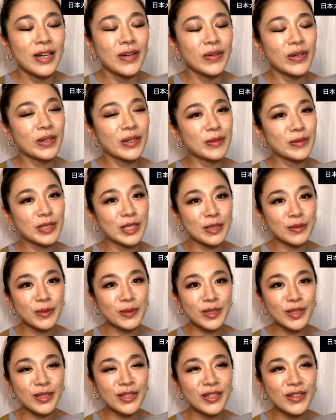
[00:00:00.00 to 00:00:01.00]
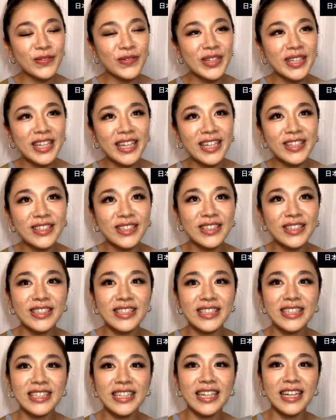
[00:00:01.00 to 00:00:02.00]
自分の見て
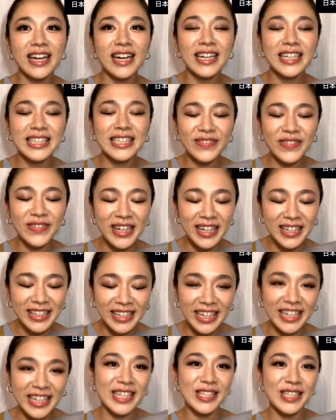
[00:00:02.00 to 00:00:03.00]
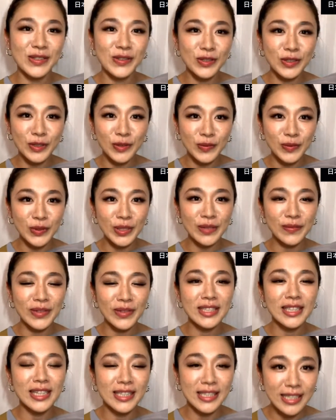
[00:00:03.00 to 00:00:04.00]
る世界狭かったのですごく思い
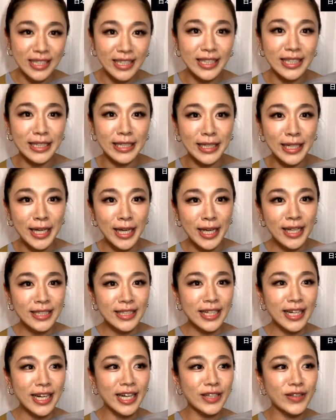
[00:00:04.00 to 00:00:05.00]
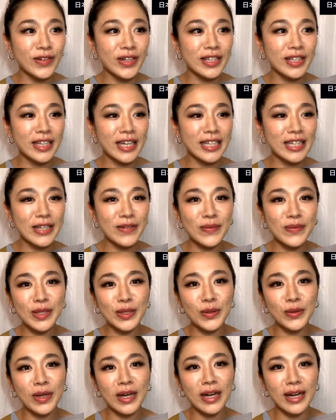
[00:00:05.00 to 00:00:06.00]
ましたし世界の
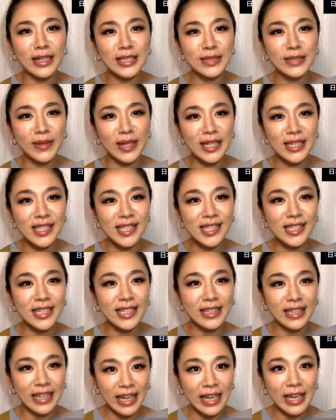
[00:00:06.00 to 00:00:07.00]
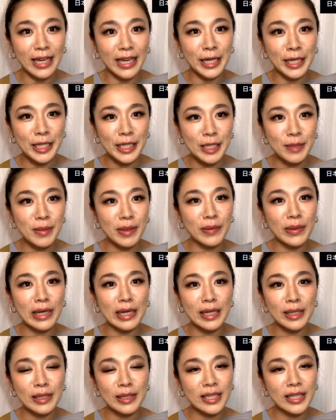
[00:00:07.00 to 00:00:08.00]
エンターテインメントが素晴らしすぎて今
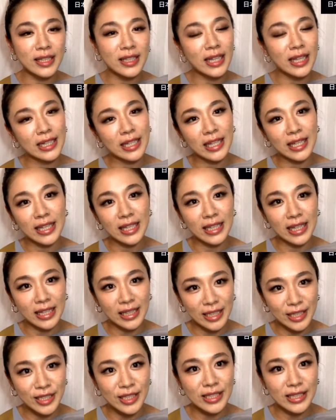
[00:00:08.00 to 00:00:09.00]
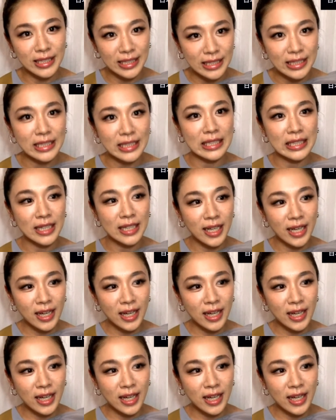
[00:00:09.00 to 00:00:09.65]
は行ったりできないですし